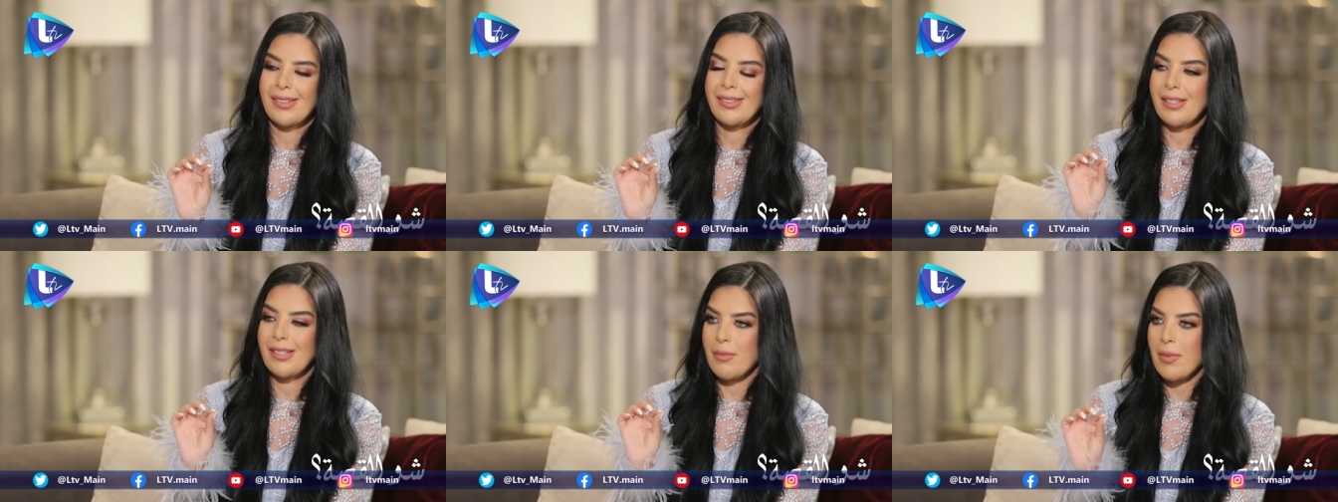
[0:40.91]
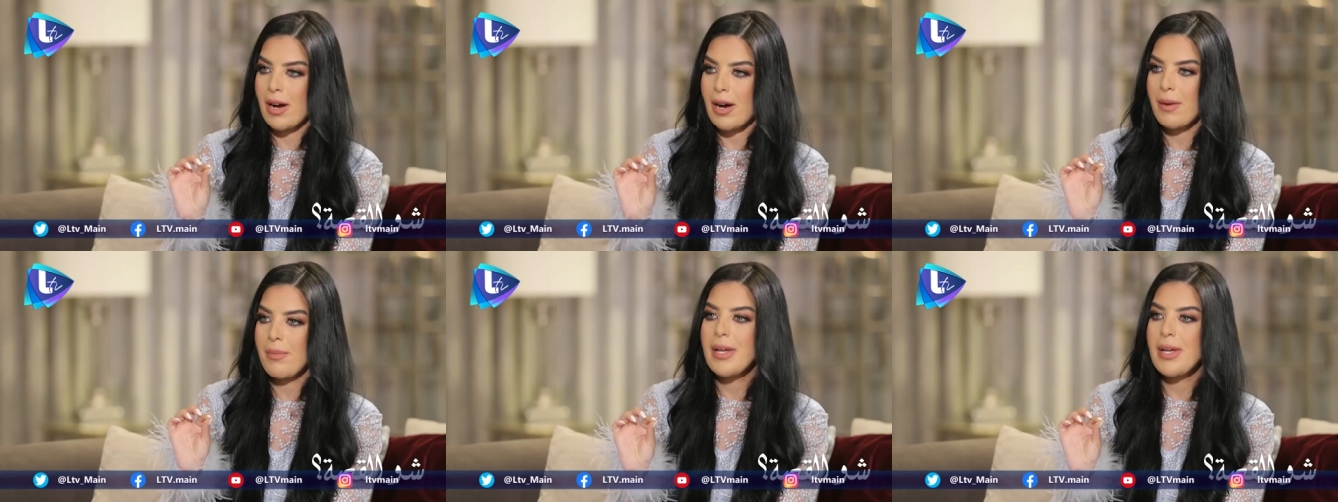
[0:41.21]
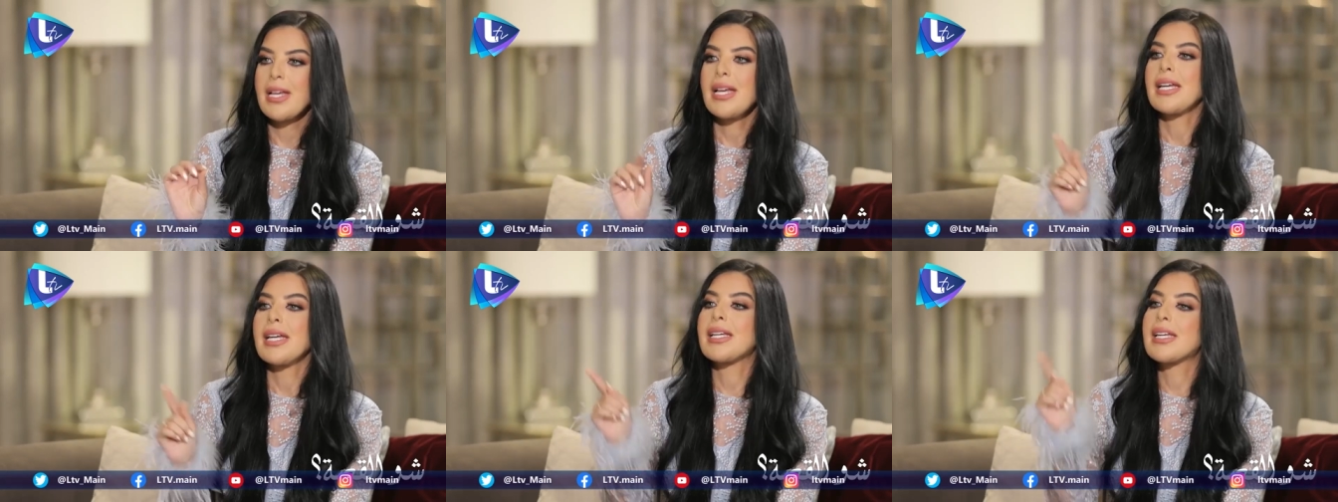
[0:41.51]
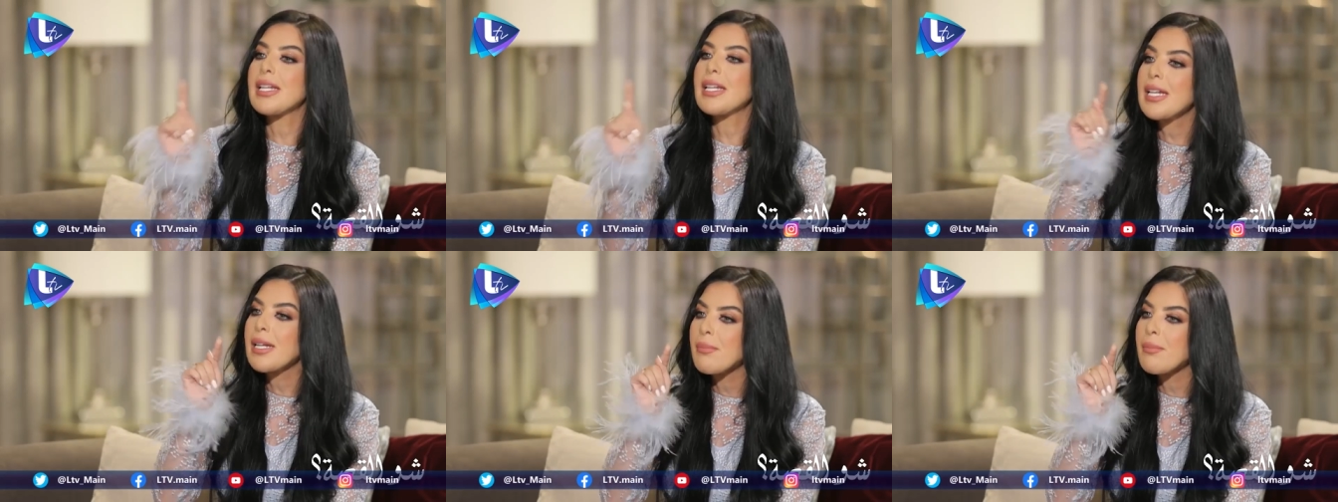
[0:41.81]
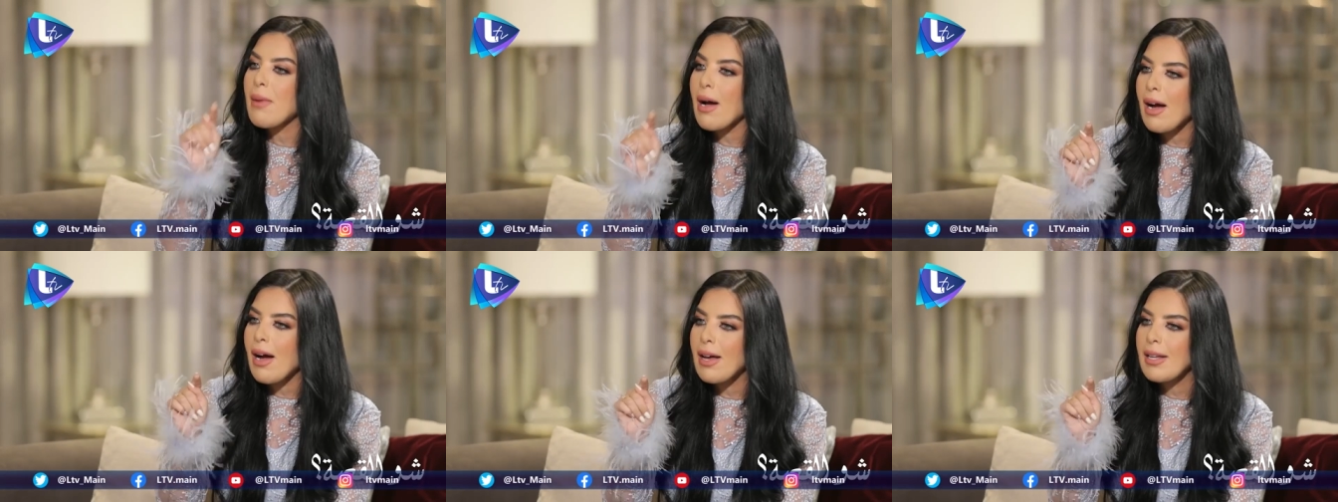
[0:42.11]
تمام
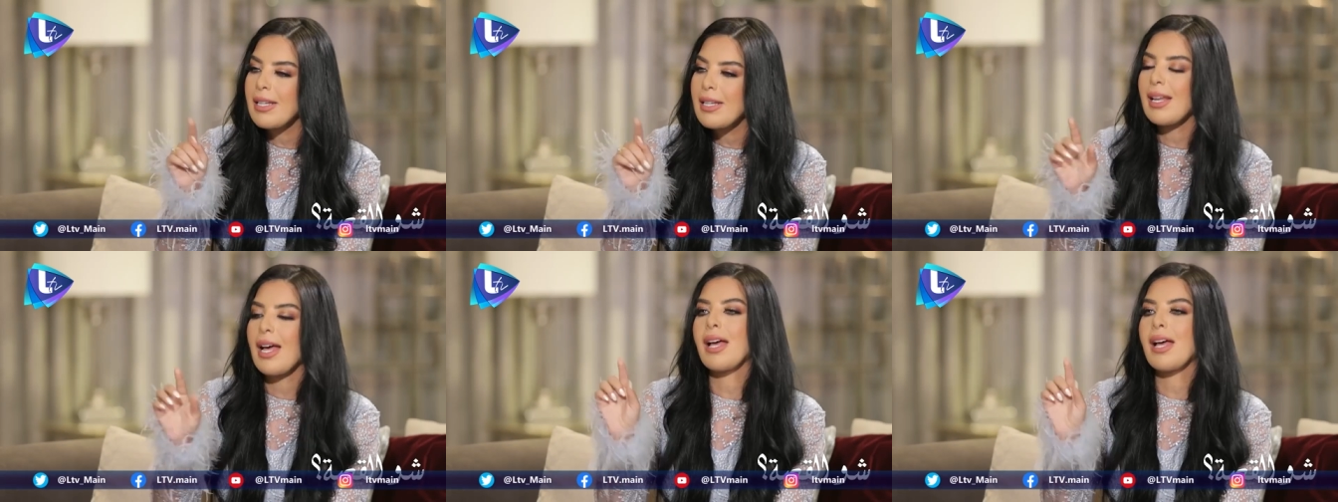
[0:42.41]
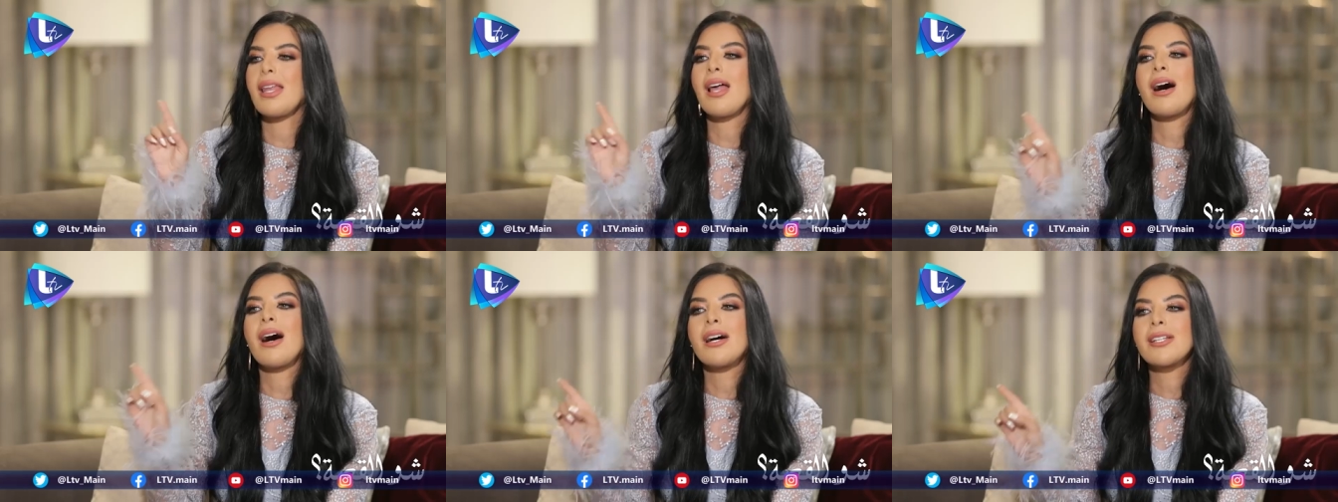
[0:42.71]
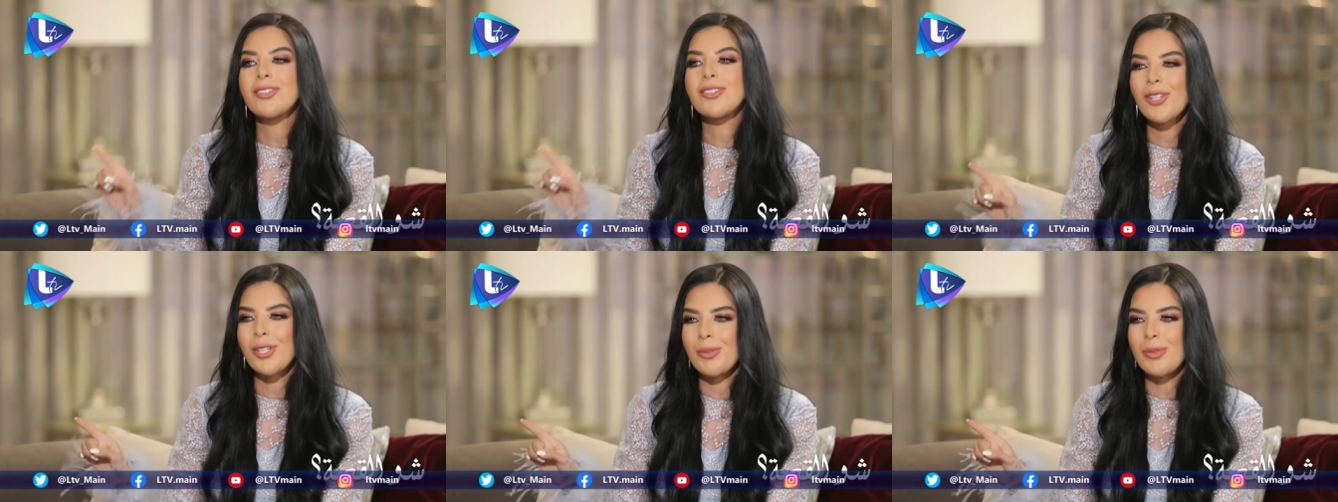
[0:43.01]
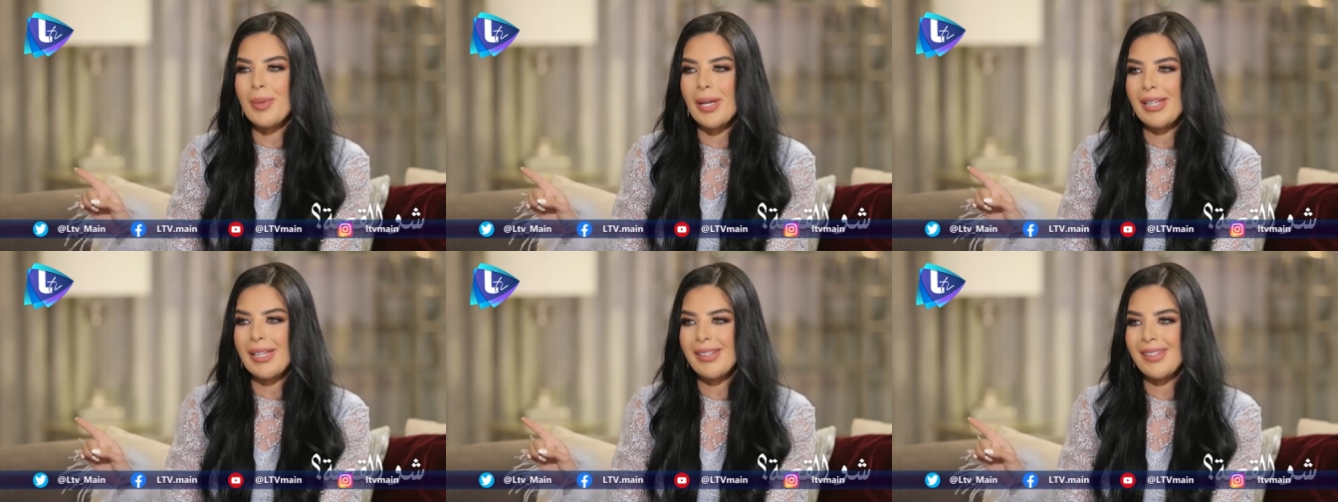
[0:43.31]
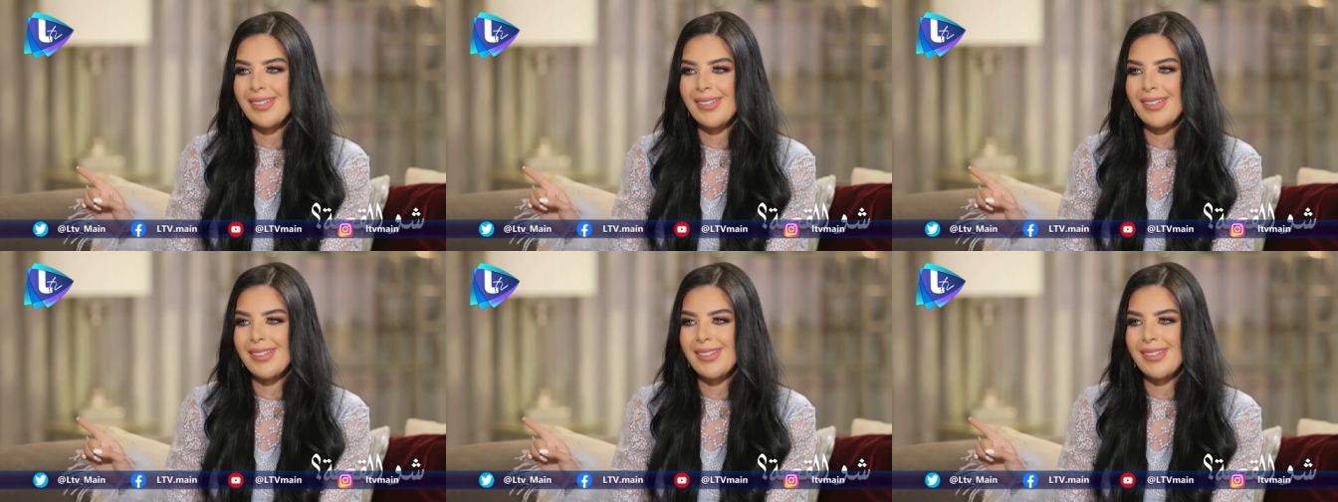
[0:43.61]
كرمال العلاقه الطيبه